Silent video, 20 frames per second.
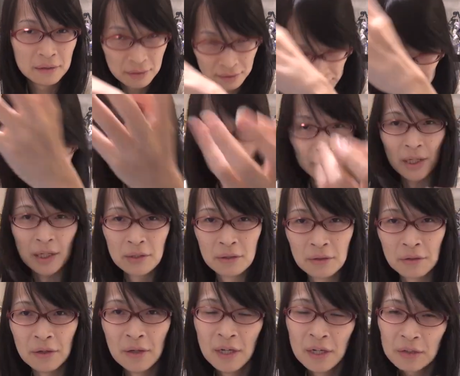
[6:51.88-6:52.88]
何でもいいんだけ
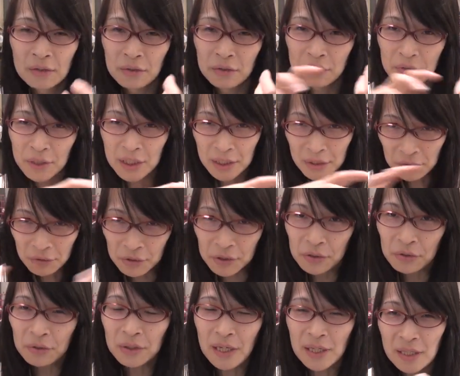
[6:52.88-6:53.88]
ど、それを起動
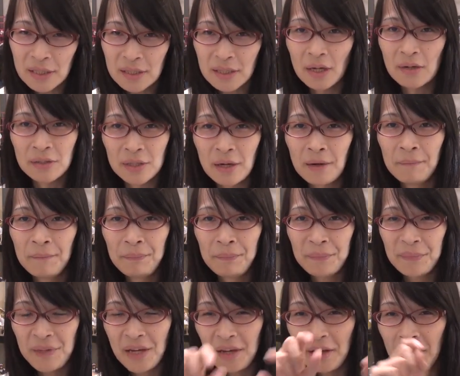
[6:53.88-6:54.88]
状態で使うじゃ
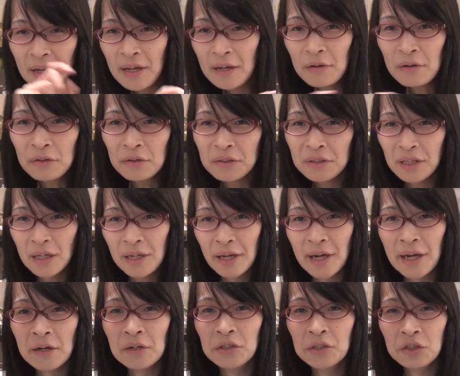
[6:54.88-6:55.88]
ん。で、英語打った
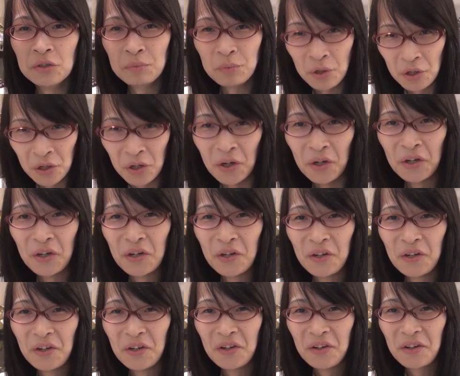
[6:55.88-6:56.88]
ら F10 ポン。
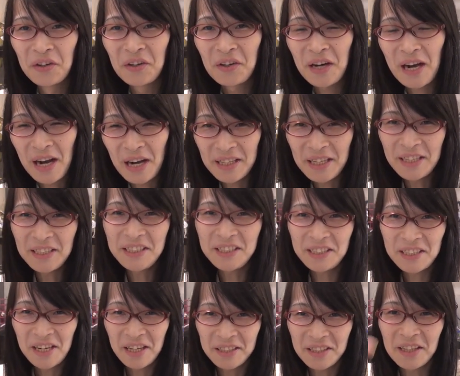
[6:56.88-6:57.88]
空に
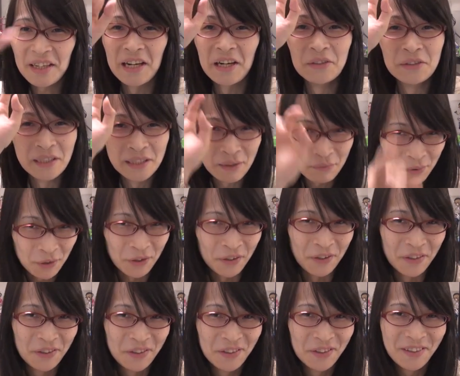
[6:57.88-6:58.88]
したかったら F7
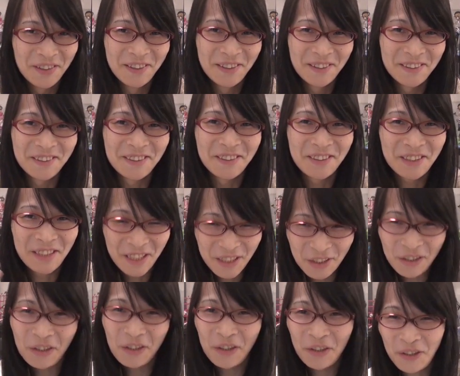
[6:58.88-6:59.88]
ポン。って
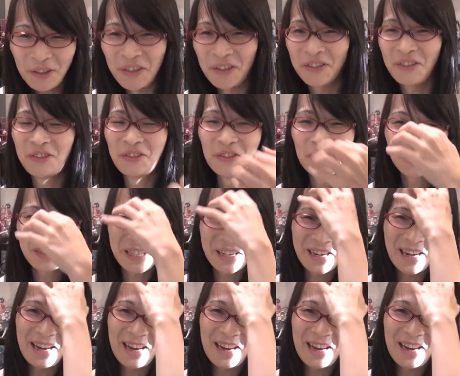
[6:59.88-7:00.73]
いう動作